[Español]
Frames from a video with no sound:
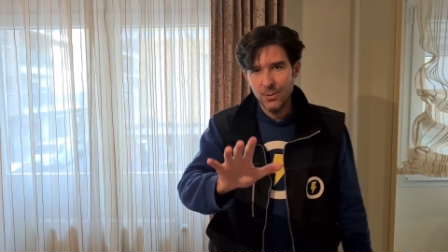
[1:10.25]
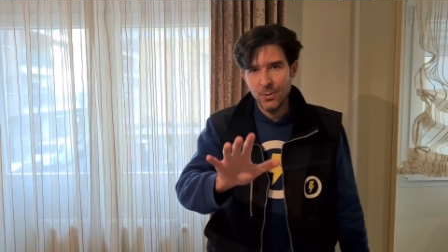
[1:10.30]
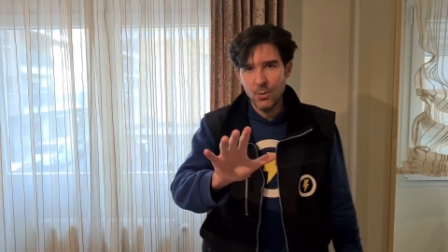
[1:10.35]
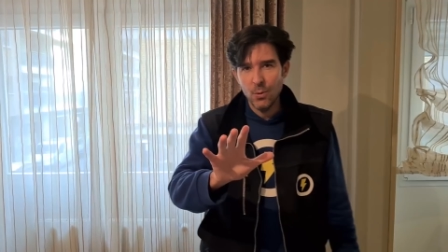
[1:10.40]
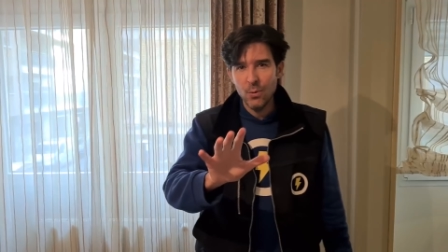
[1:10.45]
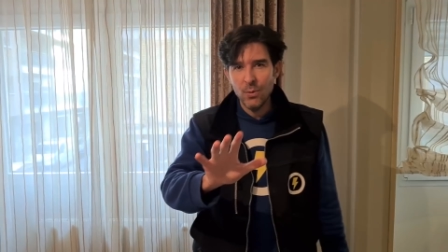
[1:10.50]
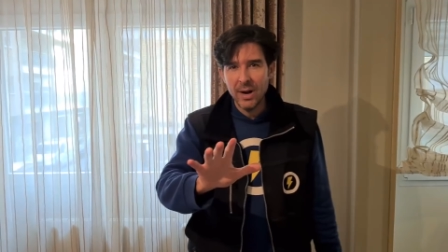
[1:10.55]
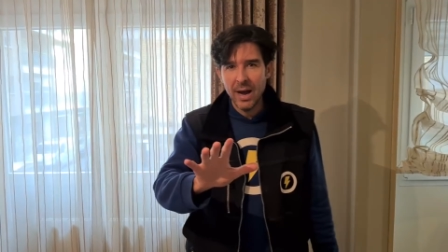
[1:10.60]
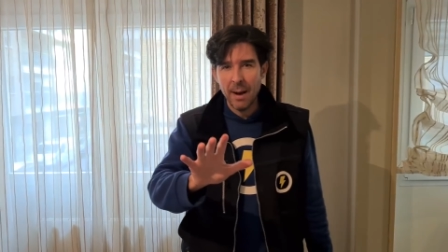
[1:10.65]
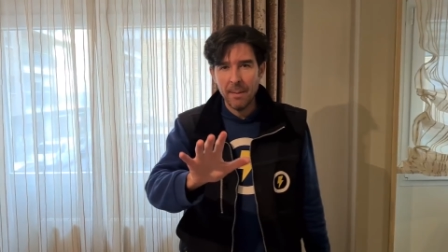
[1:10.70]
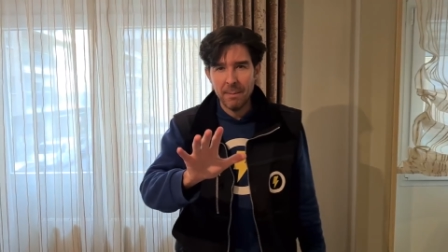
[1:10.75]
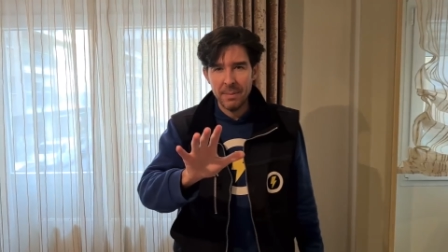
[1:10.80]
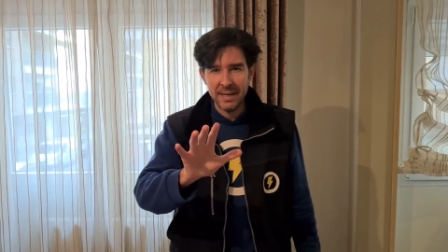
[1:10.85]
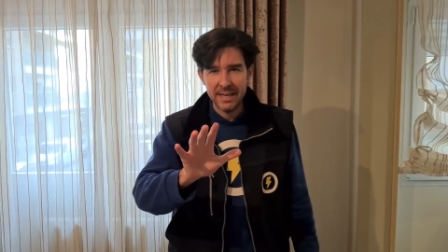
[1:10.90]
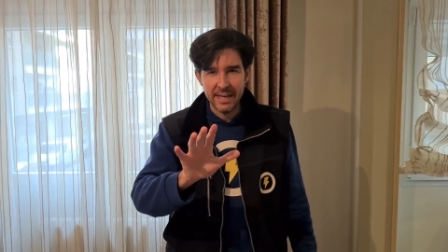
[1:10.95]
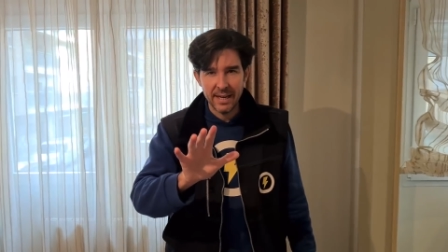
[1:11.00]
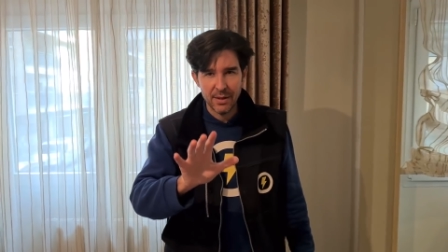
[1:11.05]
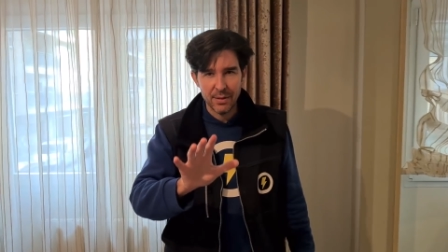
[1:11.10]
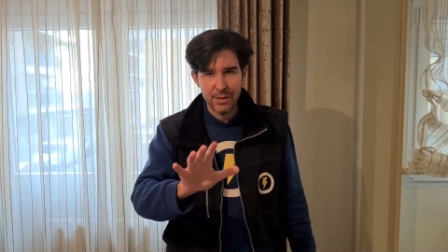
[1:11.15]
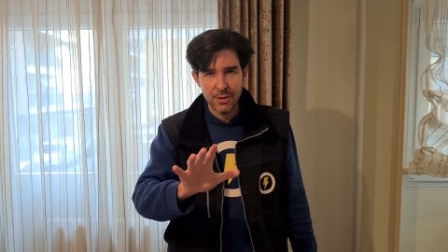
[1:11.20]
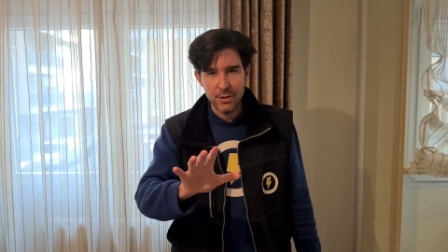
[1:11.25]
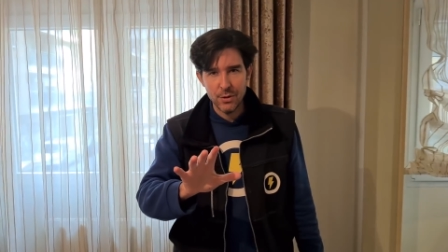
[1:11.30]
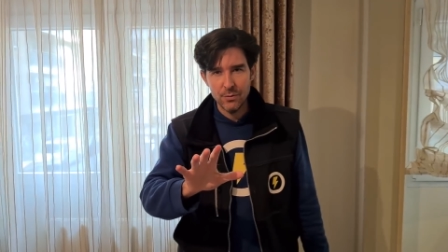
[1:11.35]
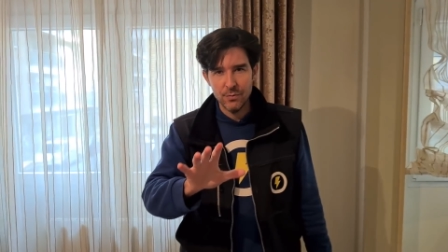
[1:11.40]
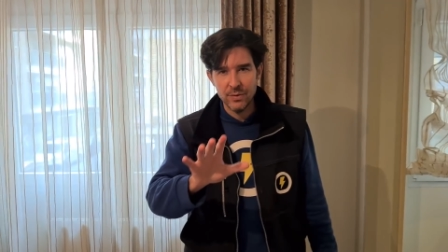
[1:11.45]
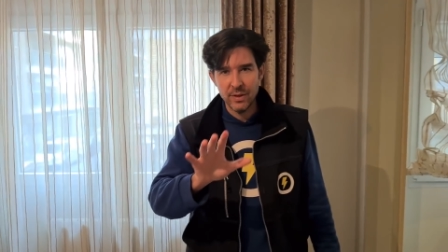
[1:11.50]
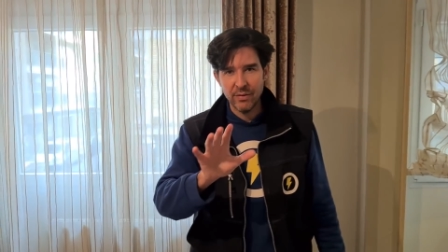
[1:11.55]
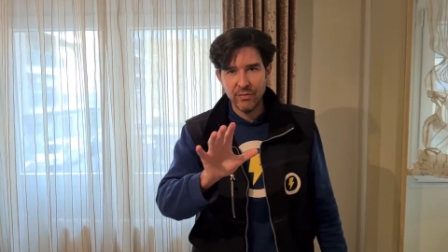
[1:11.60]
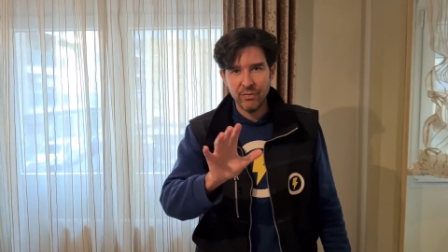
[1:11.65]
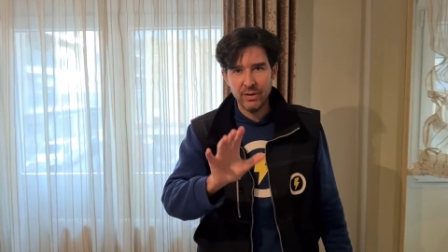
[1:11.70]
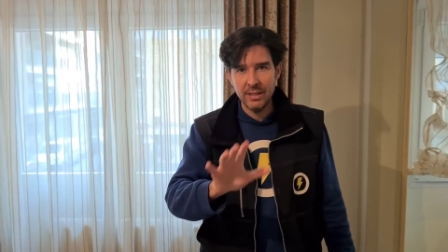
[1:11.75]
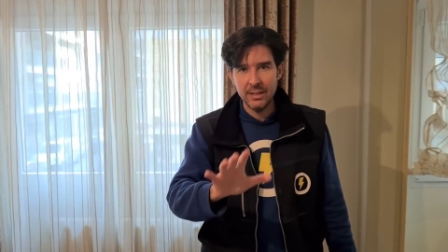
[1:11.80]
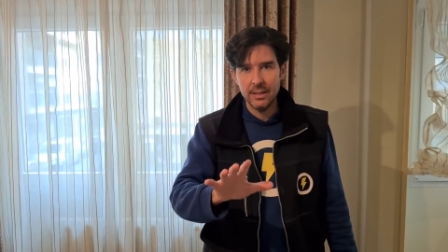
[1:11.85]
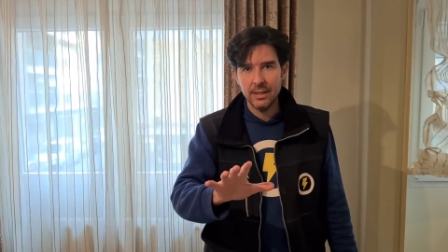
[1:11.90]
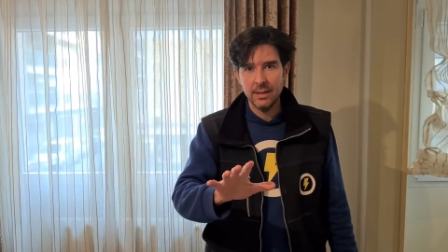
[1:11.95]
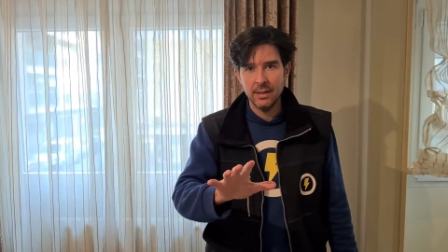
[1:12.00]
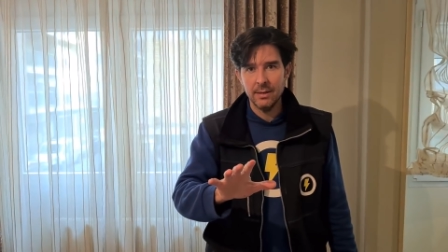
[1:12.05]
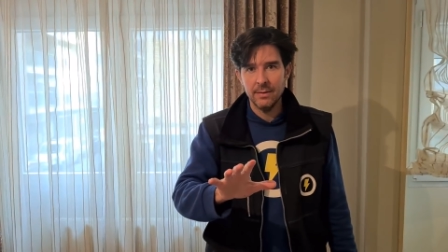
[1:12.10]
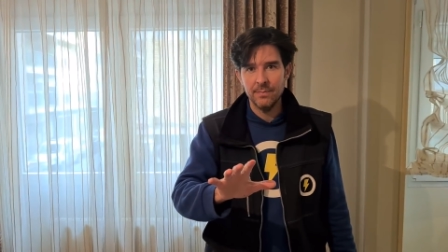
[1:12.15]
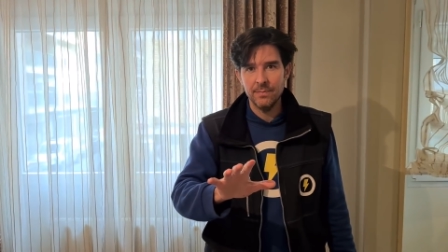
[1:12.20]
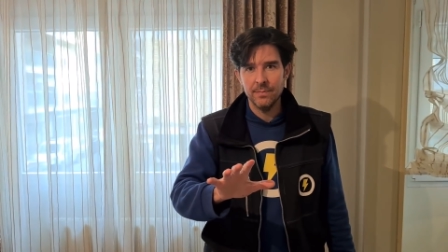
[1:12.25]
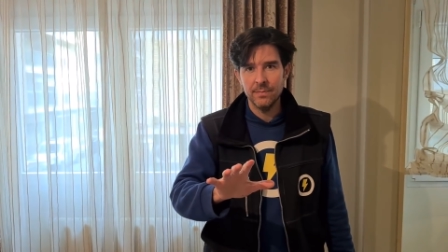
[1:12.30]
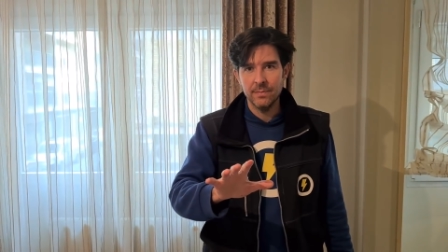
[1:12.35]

una aplicación de Finder